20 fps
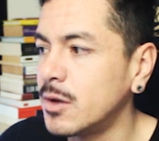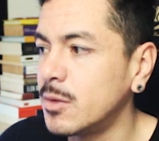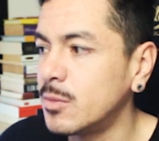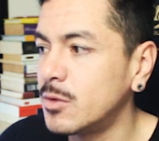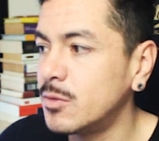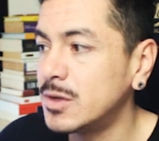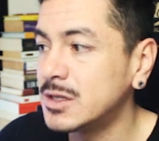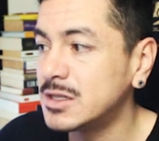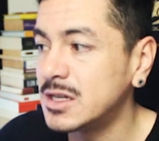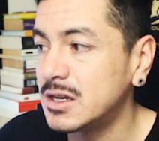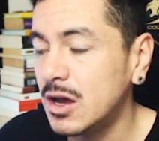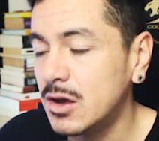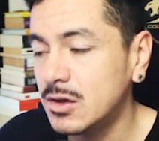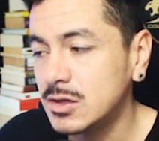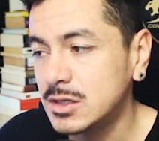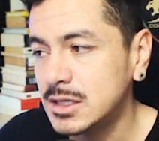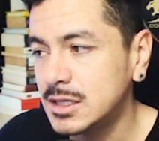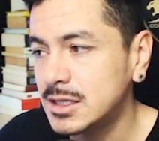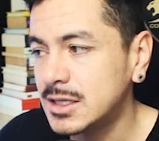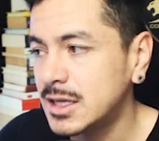habíamos mencionado,
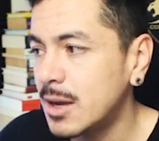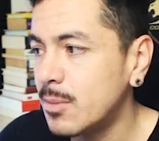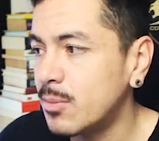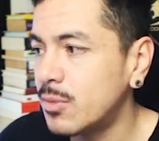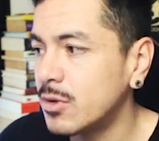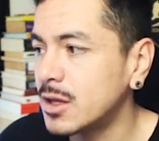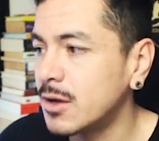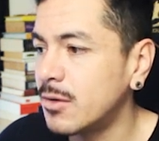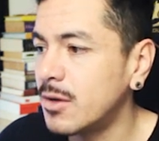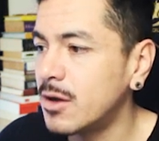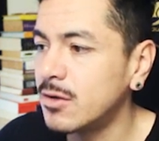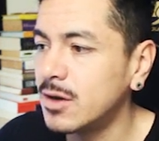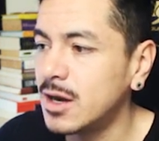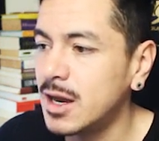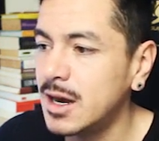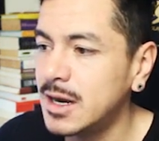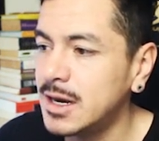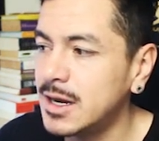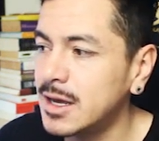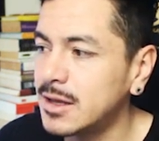si está por debajo de
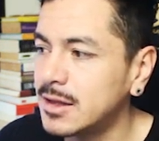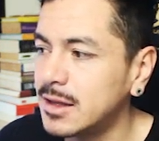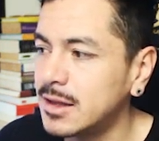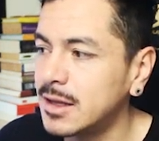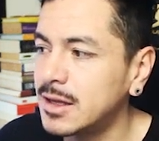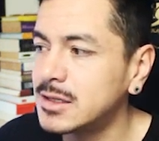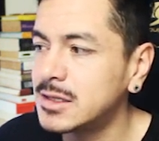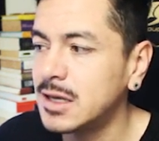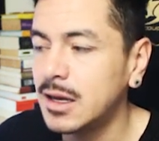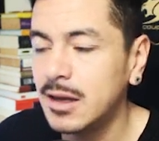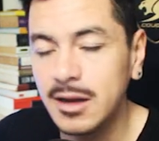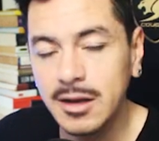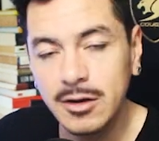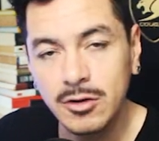la línea de tendencia,